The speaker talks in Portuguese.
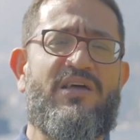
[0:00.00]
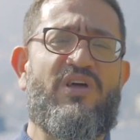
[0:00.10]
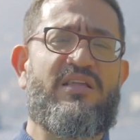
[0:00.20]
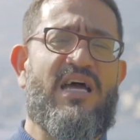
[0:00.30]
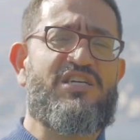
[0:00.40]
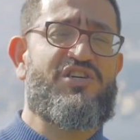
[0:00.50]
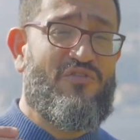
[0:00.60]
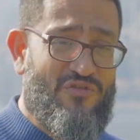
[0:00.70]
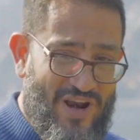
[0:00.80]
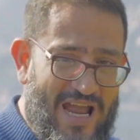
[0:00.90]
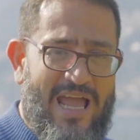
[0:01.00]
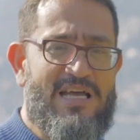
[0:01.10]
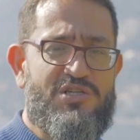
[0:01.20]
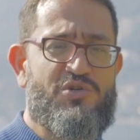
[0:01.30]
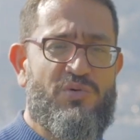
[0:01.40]
na verdade, de
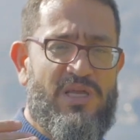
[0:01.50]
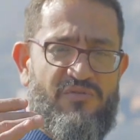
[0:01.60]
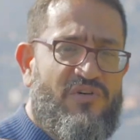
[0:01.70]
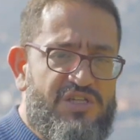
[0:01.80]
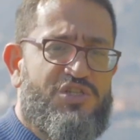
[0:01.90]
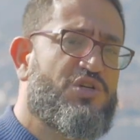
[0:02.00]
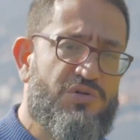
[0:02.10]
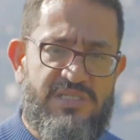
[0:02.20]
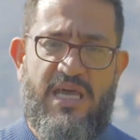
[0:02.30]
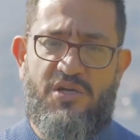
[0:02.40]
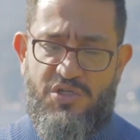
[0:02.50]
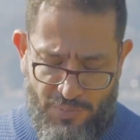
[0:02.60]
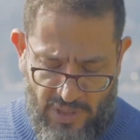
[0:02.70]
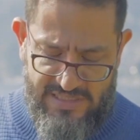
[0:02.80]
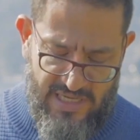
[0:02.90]
fracasso em vez de sucesso.
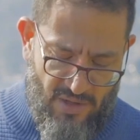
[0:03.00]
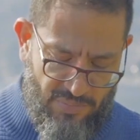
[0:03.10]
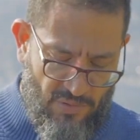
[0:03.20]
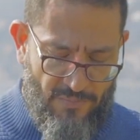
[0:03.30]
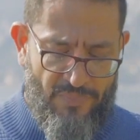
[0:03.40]
Por exemplo,